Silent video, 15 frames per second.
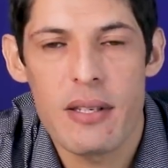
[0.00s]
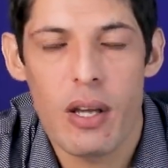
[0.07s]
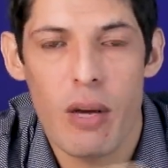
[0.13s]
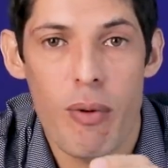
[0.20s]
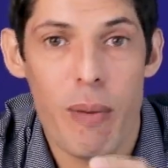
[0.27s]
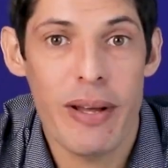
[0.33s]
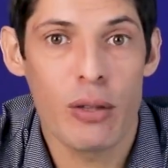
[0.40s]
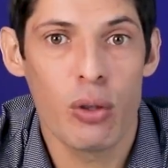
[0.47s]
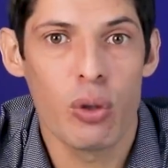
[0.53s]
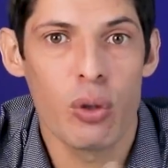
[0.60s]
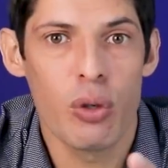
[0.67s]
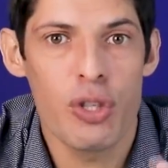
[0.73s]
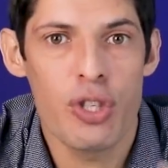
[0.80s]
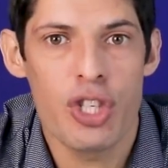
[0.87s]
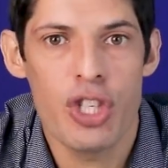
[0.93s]
que é uma
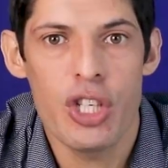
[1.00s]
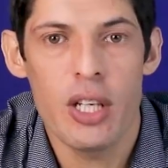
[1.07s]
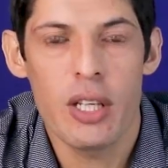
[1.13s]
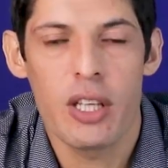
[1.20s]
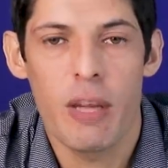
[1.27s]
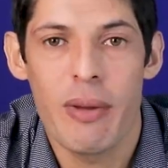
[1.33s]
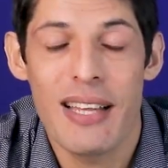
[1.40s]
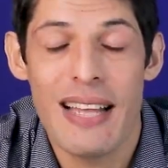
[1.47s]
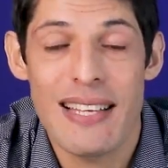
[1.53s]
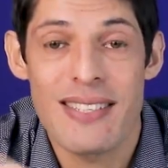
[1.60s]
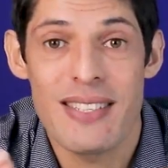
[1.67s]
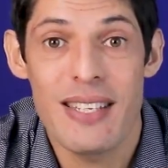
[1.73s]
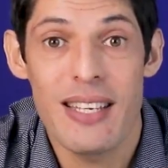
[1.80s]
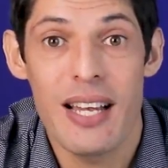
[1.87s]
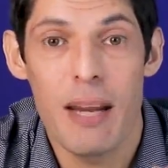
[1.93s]
metodologia também da
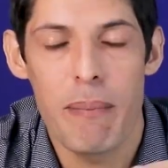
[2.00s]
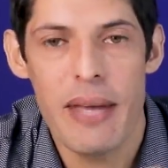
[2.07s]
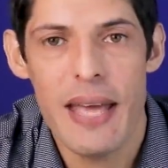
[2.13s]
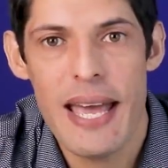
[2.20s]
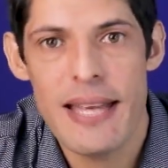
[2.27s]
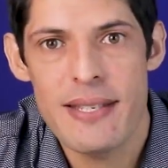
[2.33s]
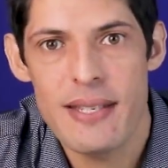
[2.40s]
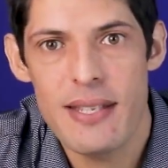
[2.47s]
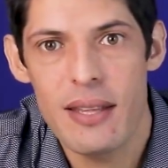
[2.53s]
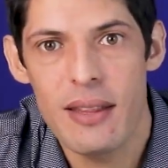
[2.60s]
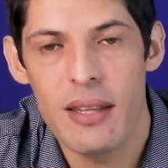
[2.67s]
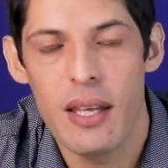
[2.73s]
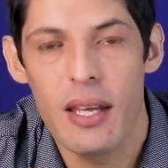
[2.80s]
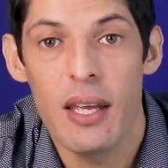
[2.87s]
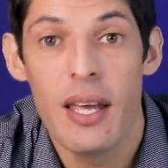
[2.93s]
sigla
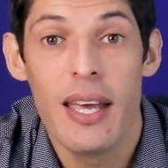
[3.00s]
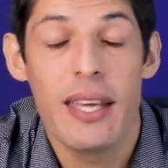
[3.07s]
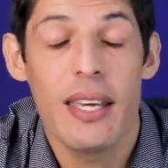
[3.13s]
BST,